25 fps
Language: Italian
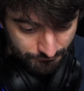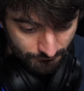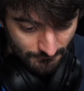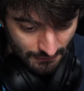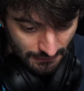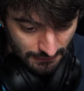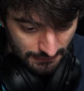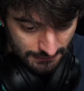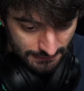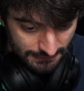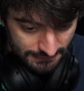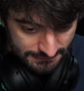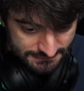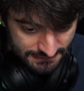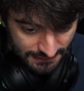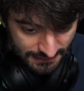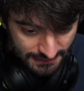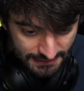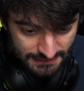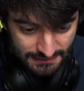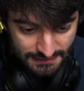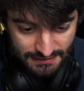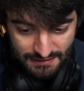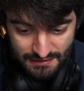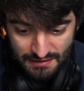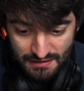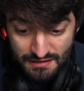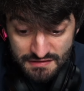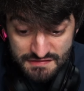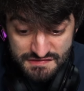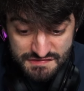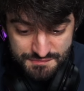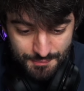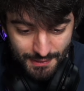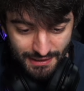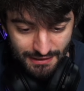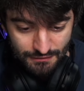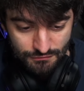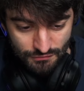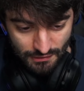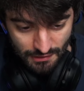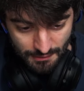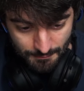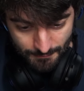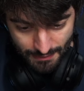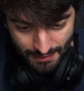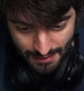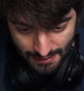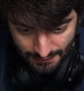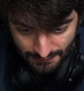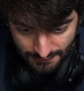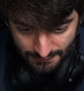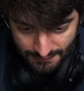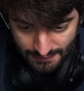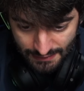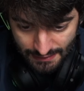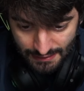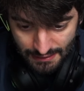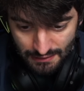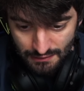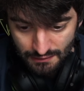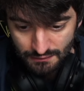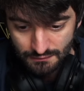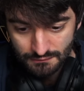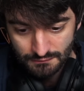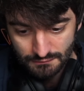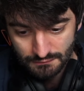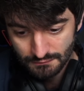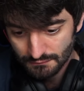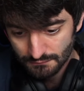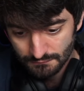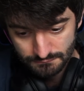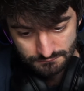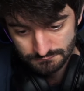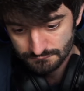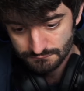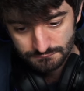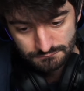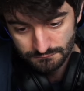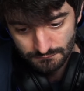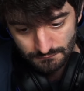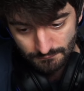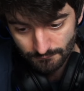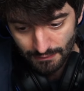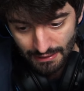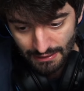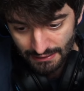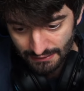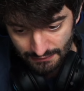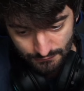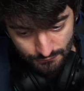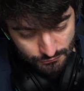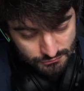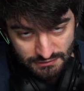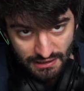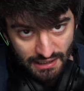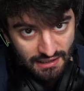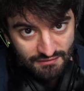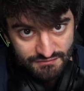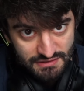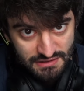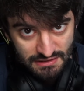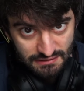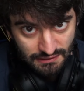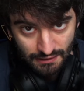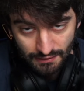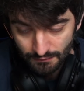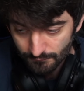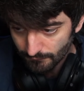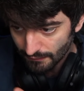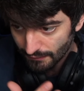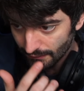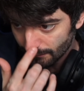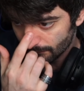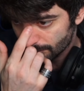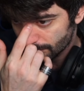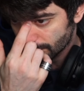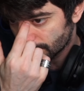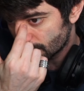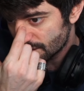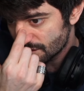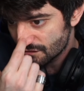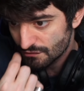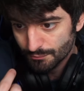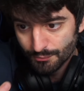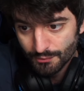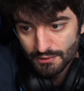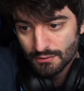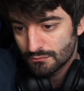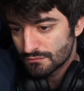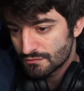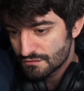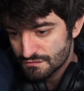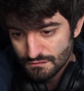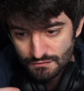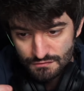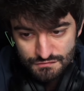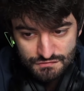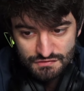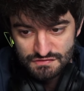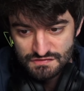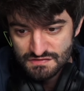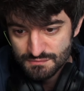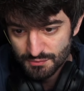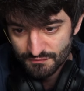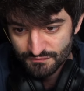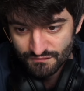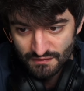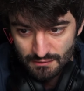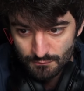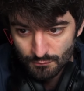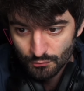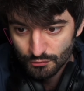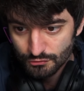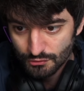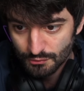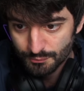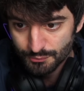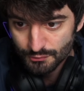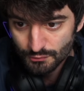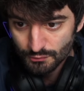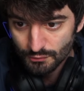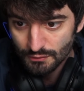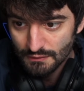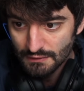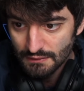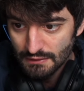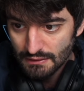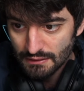nel trailer rispetto al manga, eh, manga tutta la vita, ma questo poi è un discorso che si può fare molto più,